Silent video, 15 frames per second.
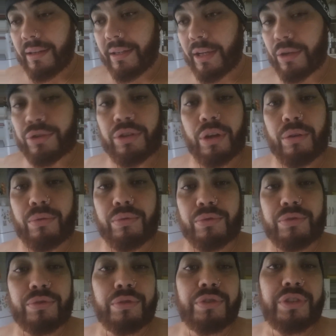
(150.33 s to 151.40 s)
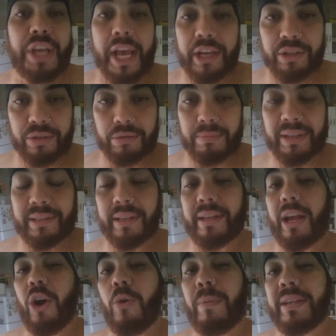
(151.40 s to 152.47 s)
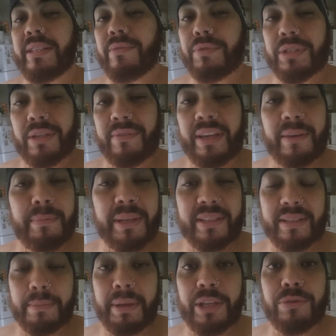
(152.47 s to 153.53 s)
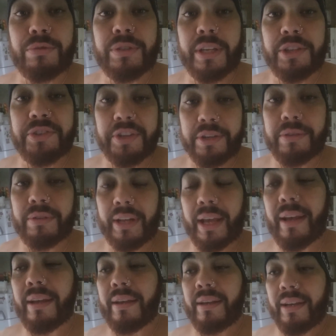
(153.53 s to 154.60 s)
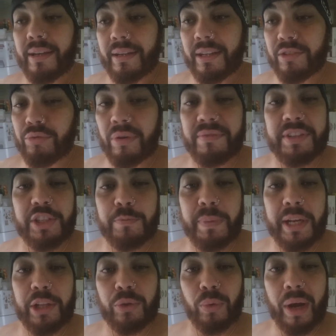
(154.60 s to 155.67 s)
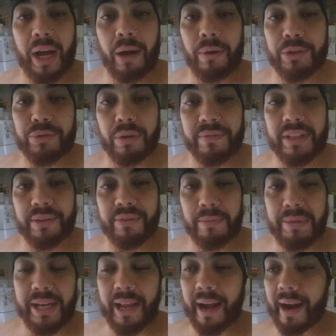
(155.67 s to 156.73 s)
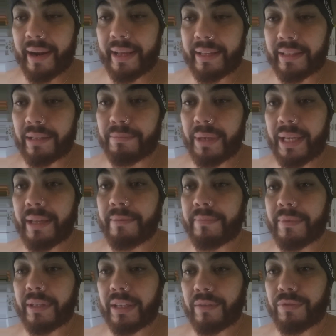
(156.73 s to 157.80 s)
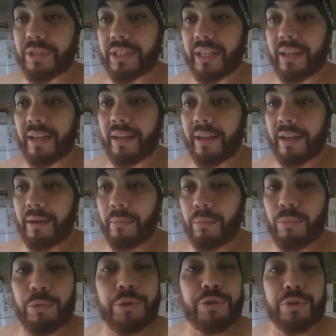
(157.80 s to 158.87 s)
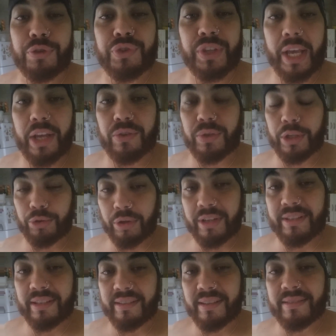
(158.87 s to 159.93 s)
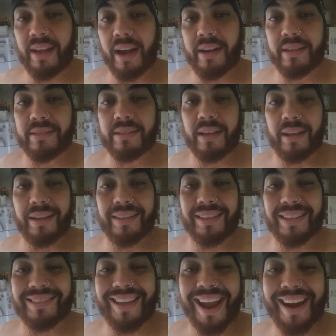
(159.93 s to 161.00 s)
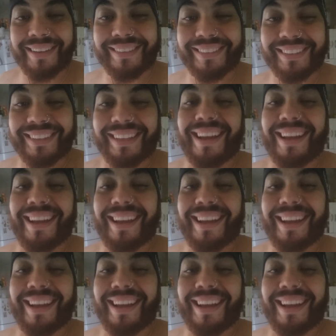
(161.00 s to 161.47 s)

não só com sucesso material, mas que você venha ser bem sucedido, né? Na sua vida espiritual, a sua vida familiar aí também, que você tenha muito sucesso em todas essas áreas, tá certo?